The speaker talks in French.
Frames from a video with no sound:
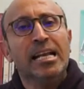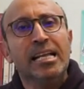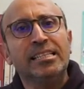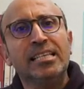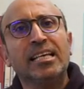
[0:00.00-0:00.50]
Les
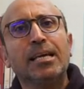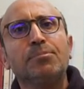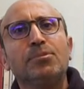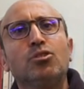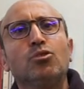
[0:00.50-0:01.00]

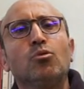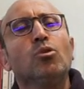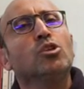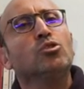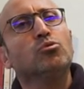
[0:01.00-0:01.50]
descriptions
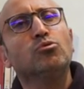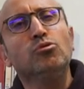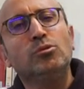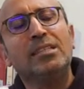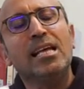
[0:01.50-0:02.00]
sont
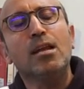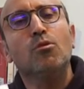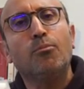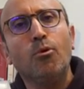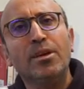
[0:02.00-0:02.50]
d'une telle
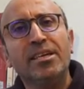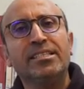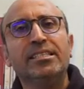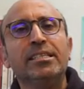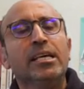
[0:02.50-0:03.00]

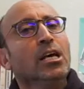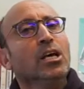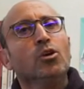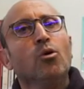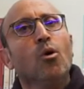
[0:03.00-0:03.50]
poésie
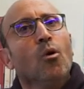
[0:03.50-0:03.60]
que